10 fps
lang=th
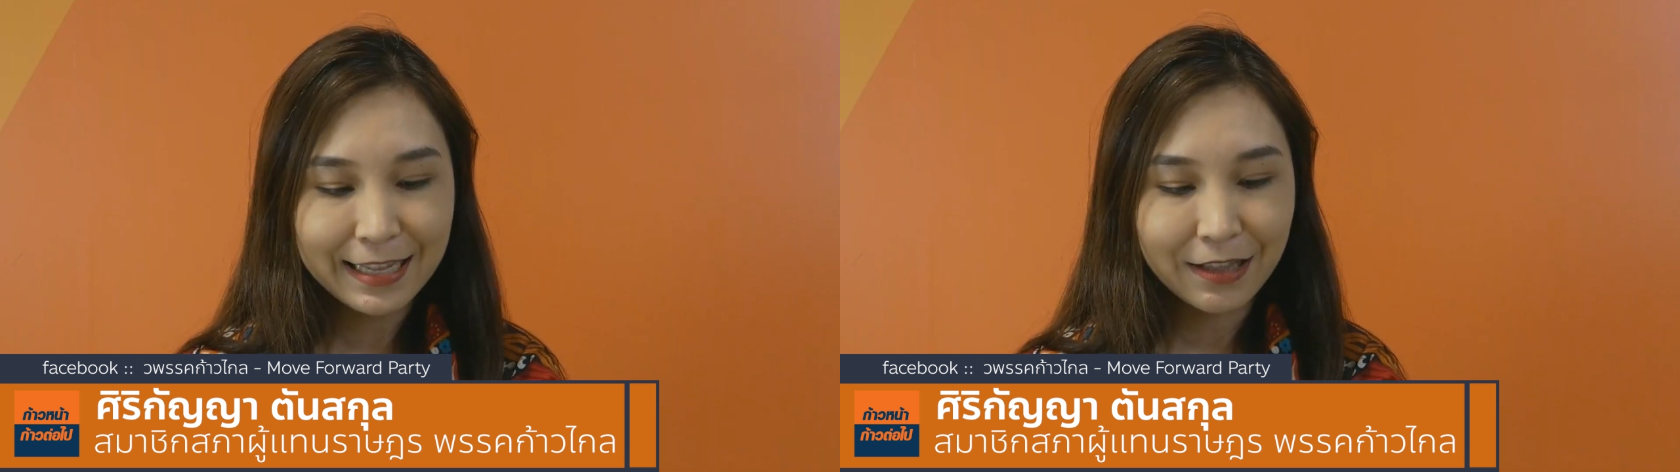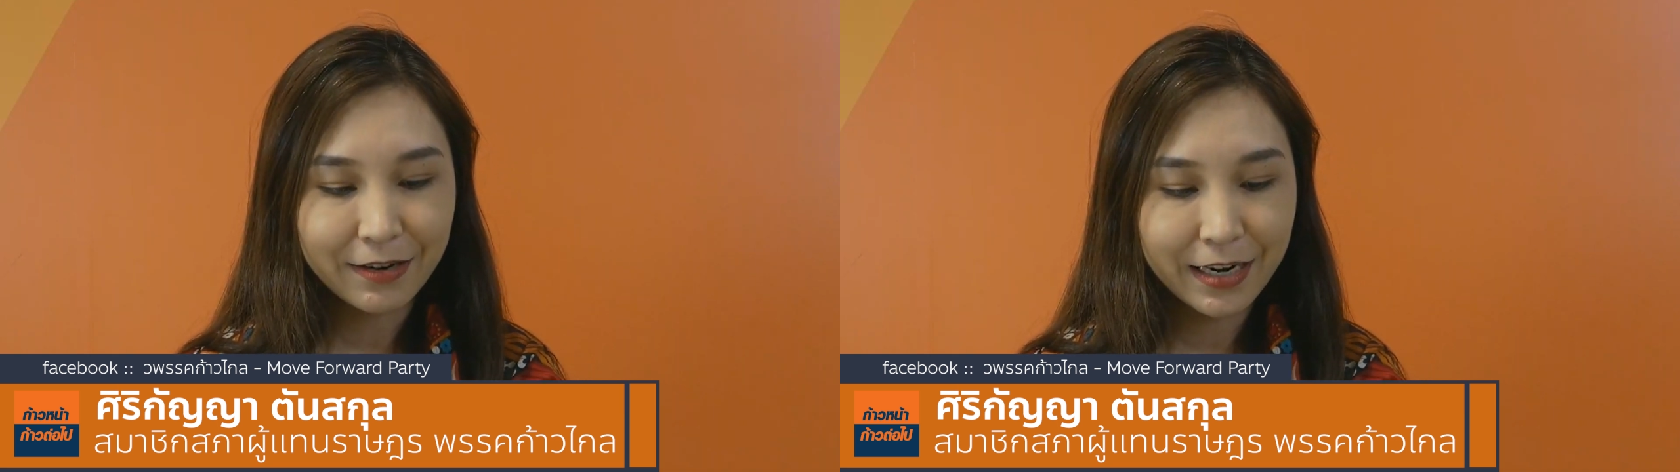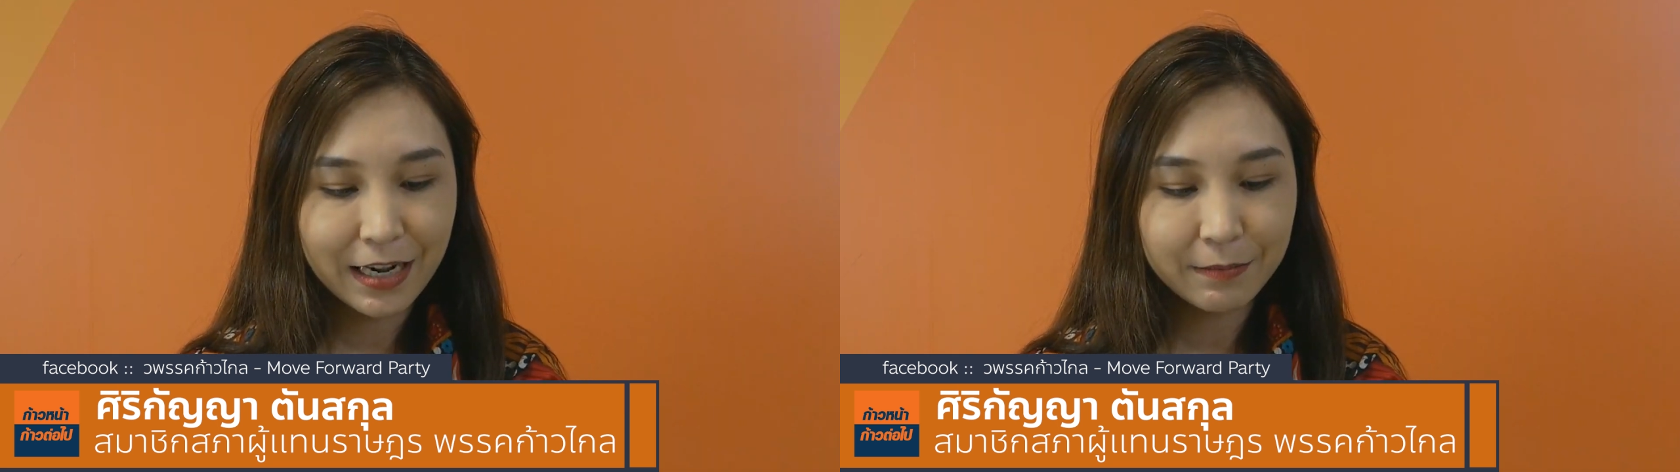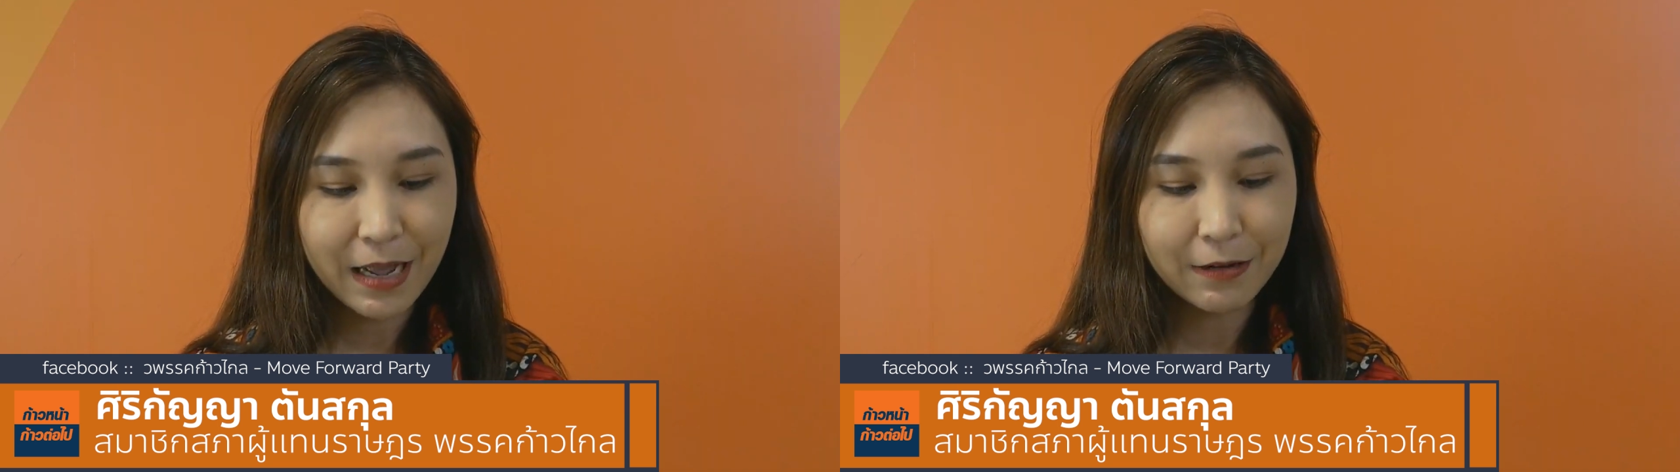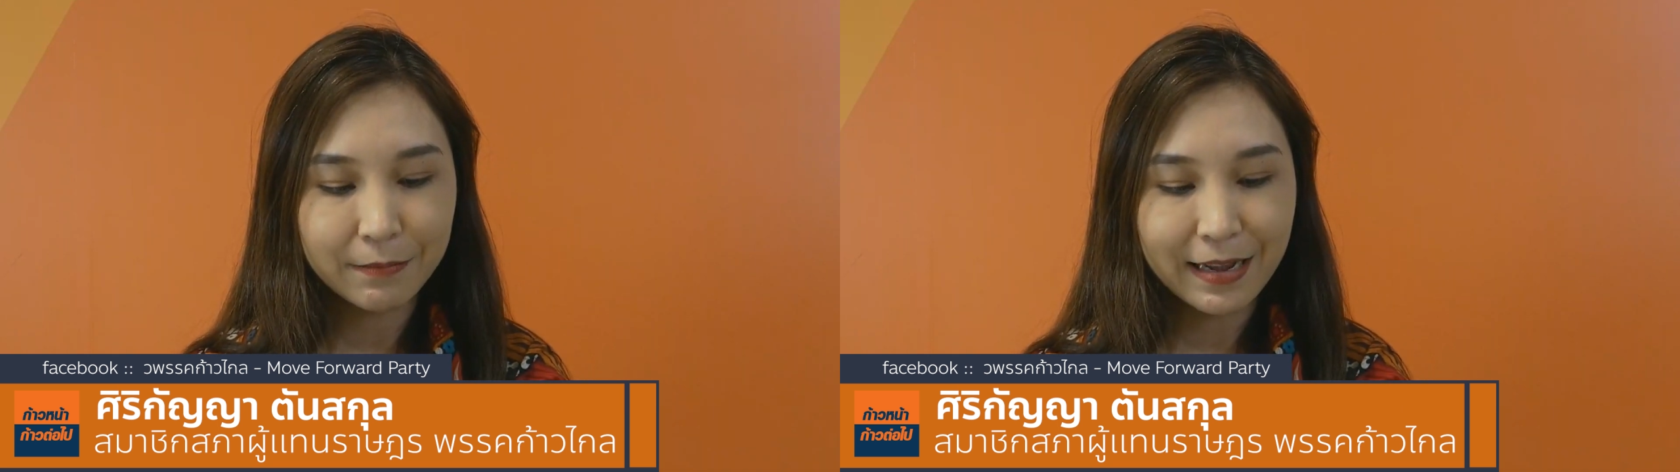ตอนนี้เริ่ม
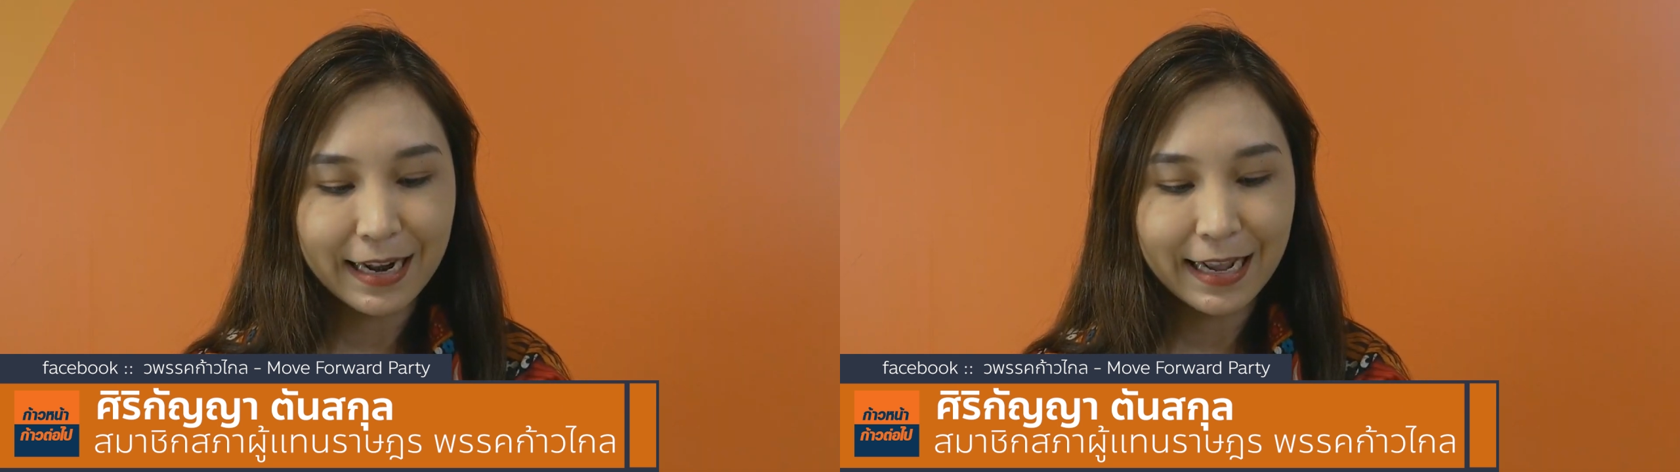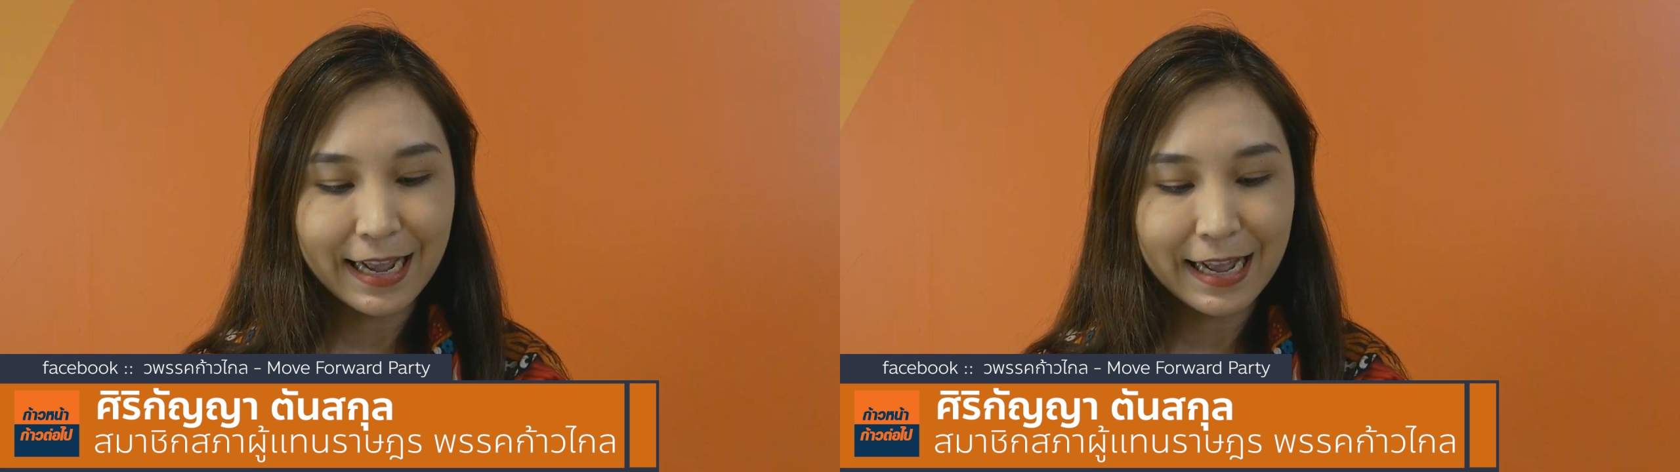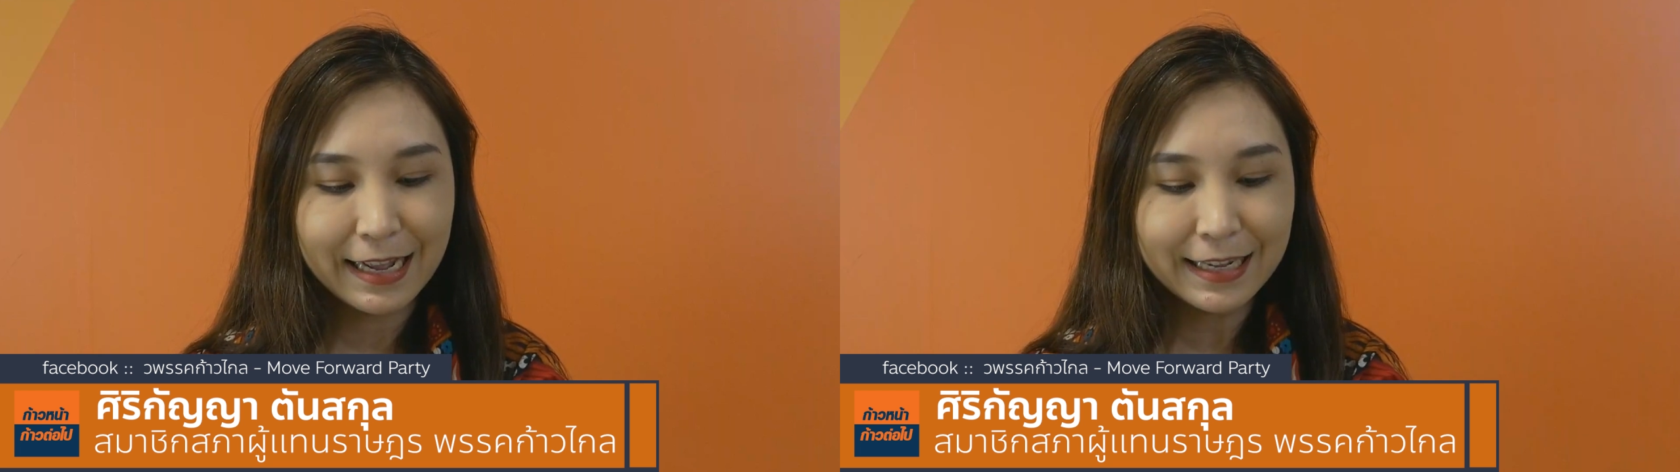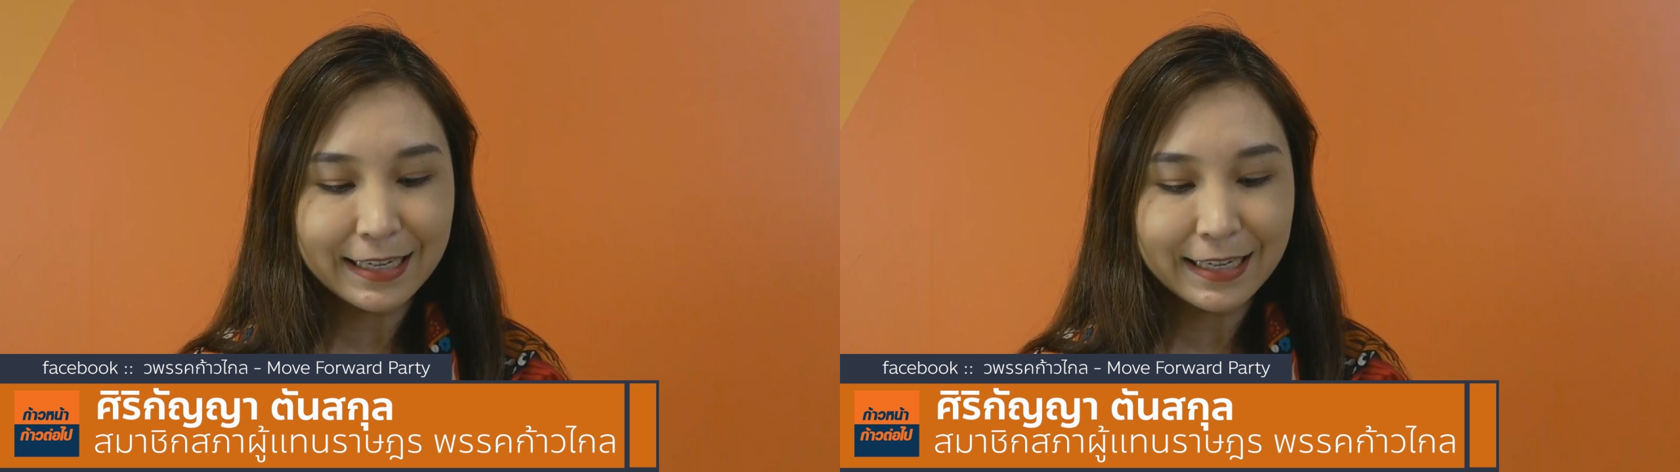เข้ากันมาแล้วค่ะ